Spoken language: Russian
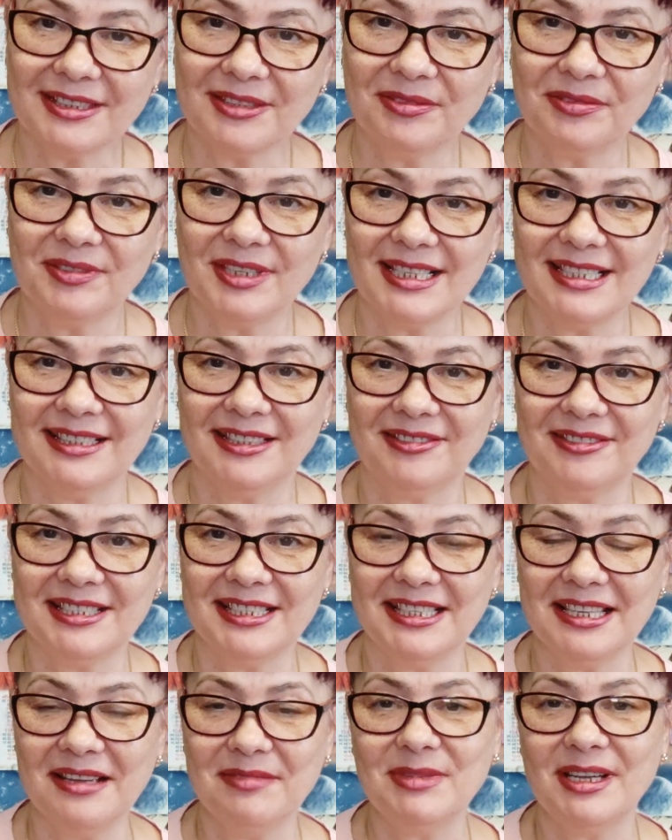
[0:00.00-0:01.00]
Приветствую вас,
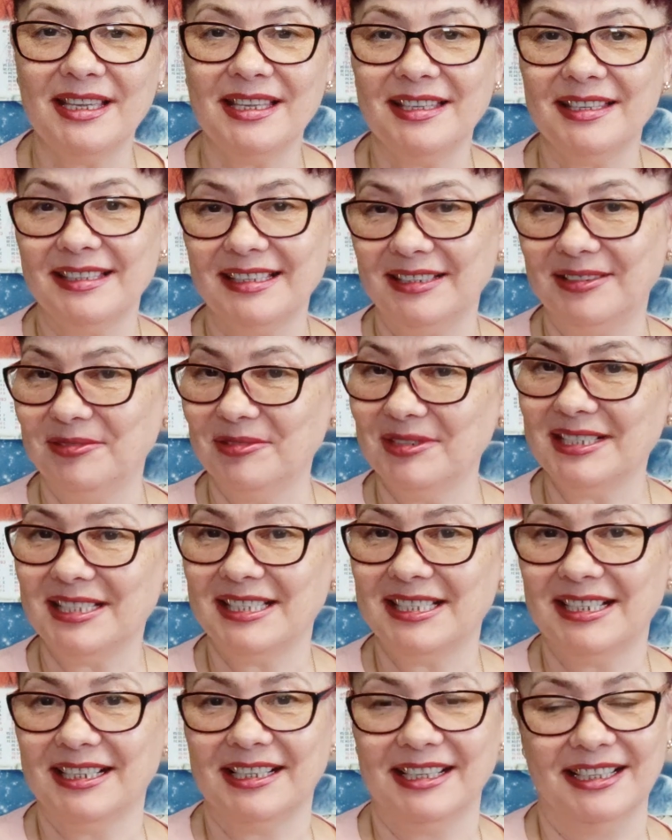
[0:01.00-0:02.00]
друзья мои и
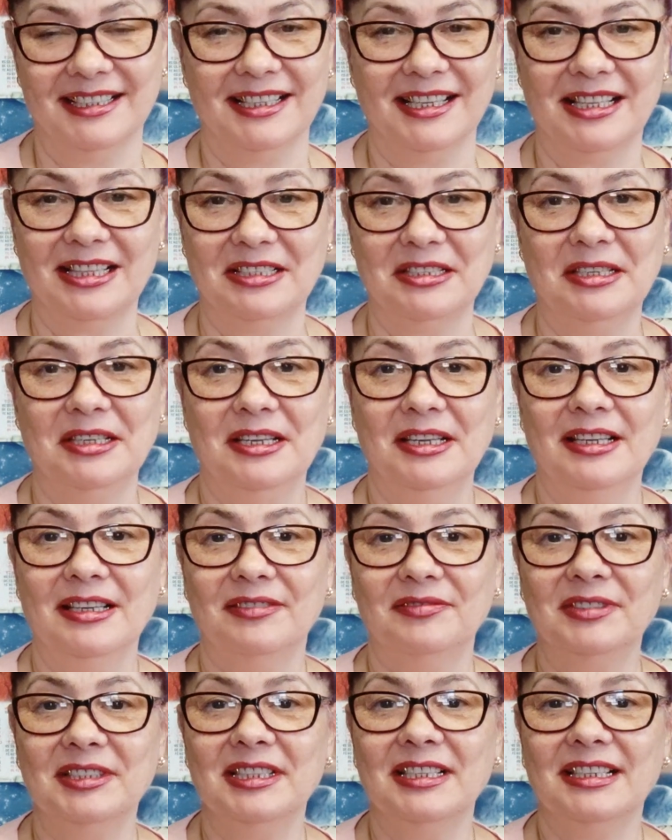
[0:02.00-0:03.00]
гости канала.
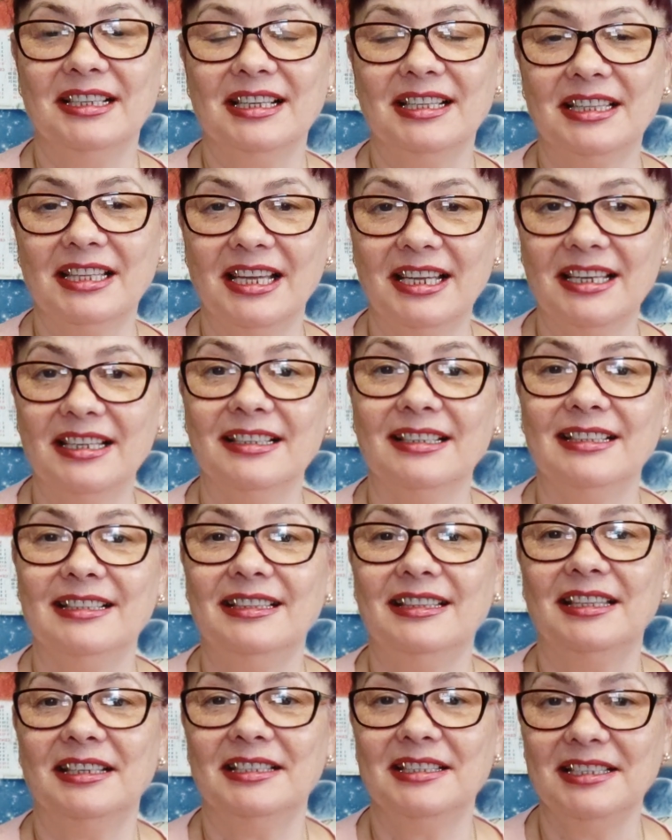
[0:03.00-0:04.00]
Вы на канале
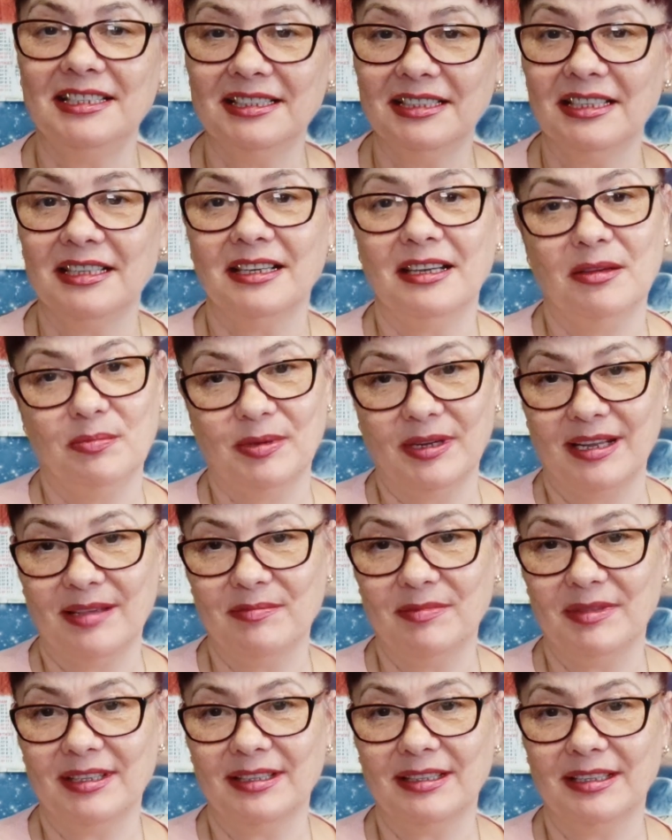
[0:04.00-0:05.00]
Антонина
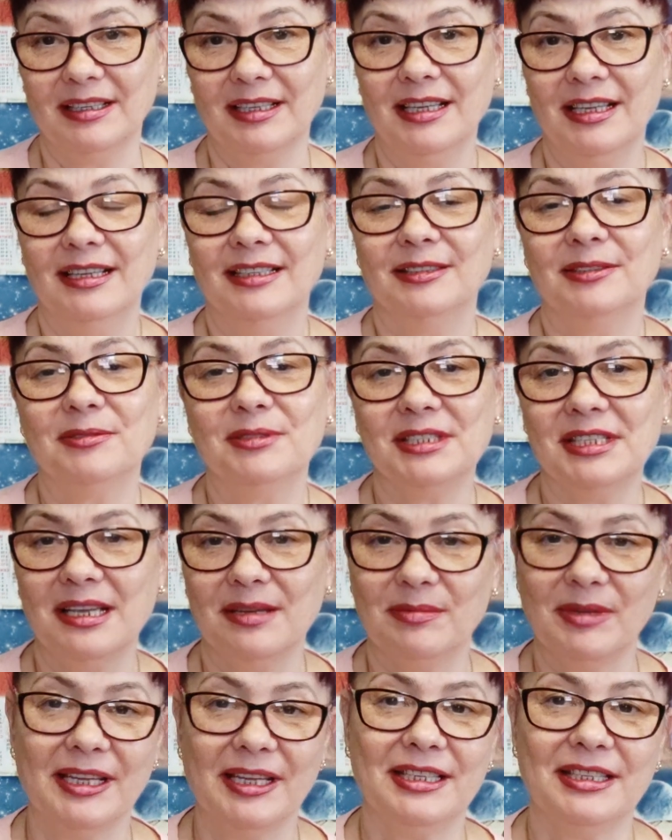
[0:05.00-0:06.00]
Абрамкина.
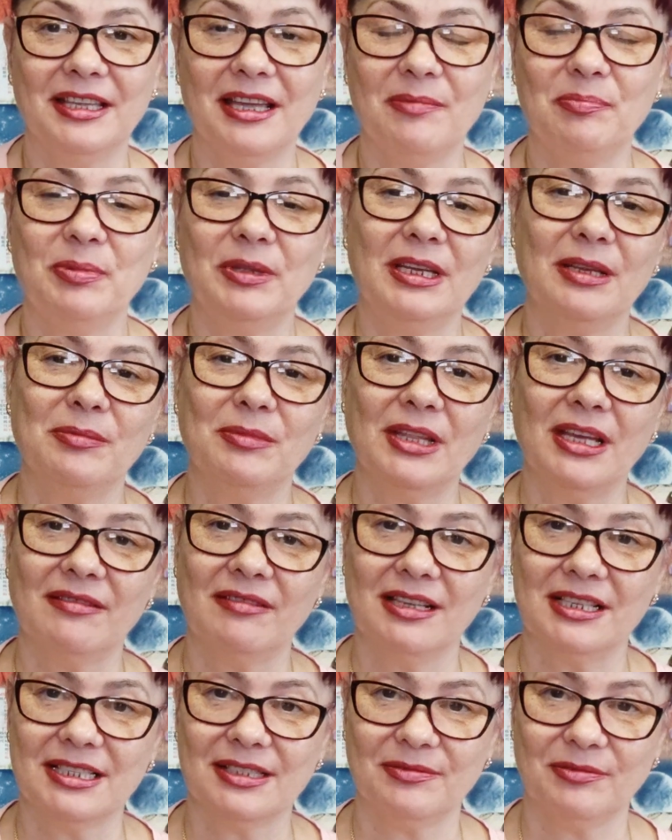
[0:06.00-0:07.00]
Друзья мои, я
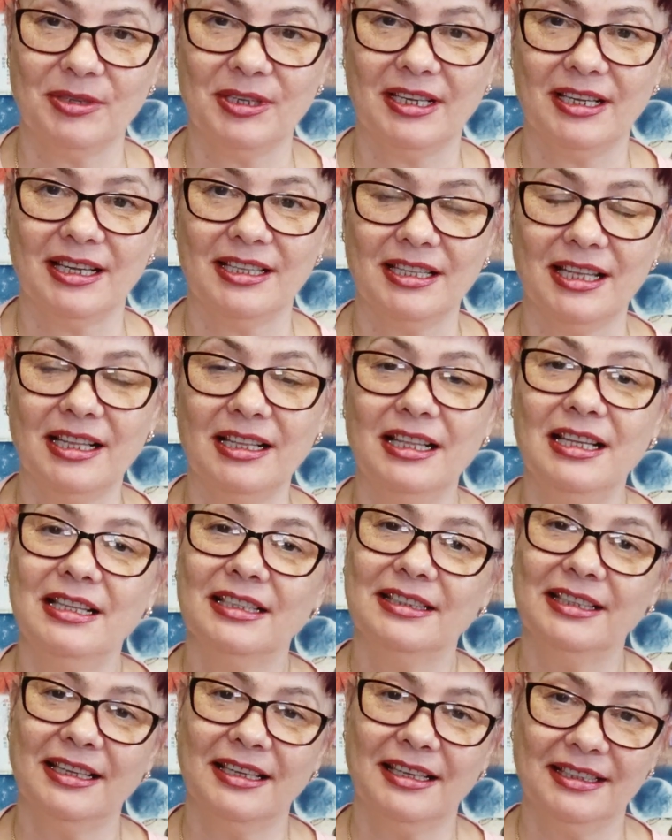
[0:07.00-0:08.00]
переименовала свой канал
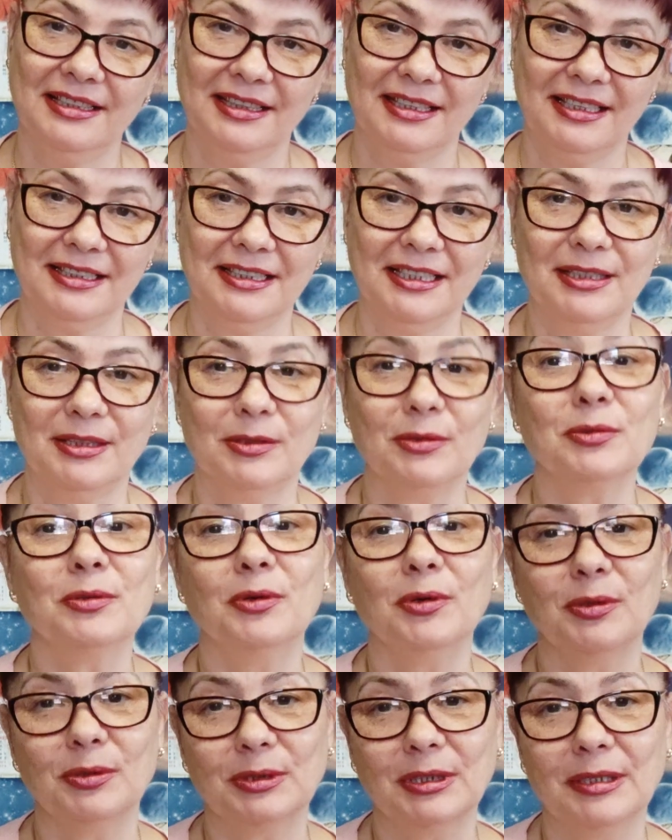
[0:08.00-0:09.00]
на Антонетту
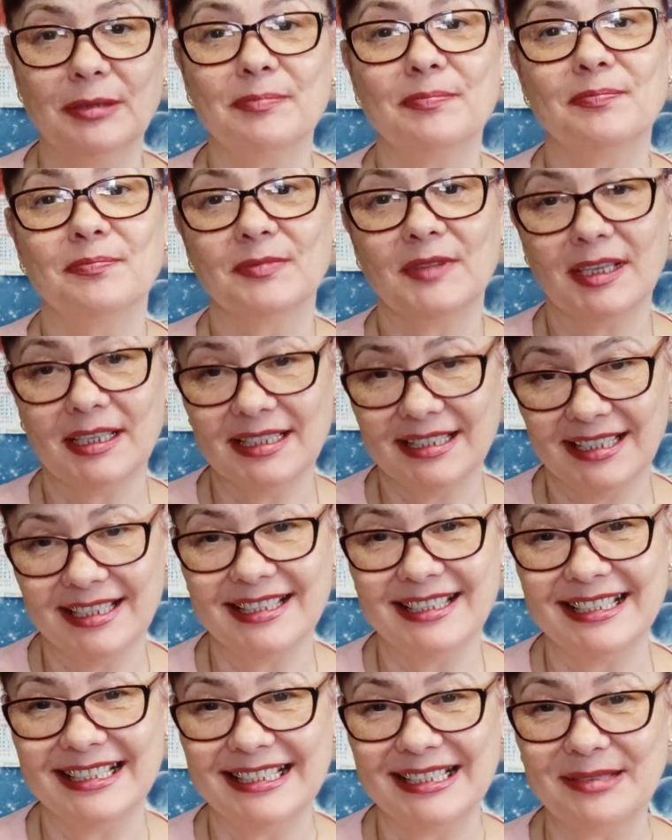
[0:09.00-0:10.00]
Голд.
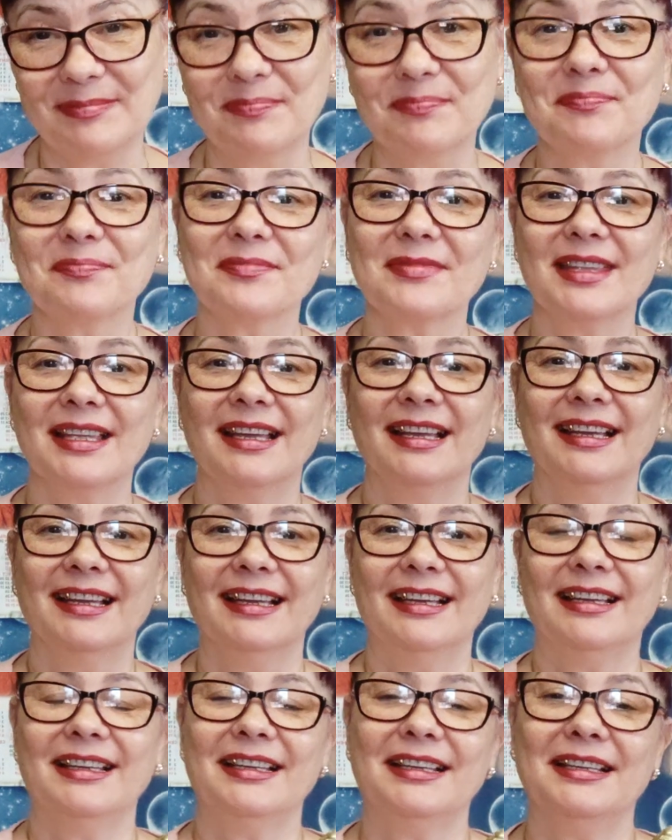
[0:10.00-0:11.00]
Оцените.
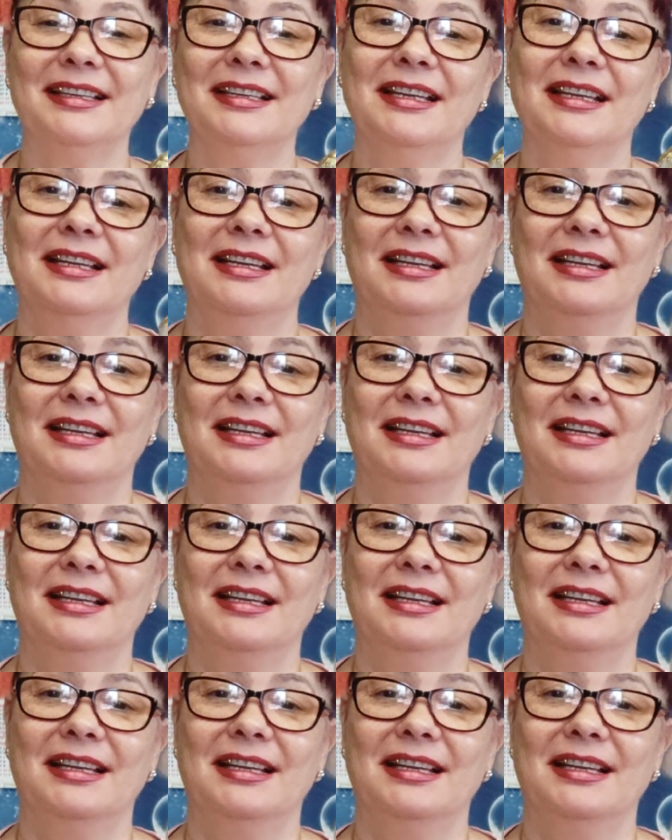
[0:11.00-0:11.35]
А,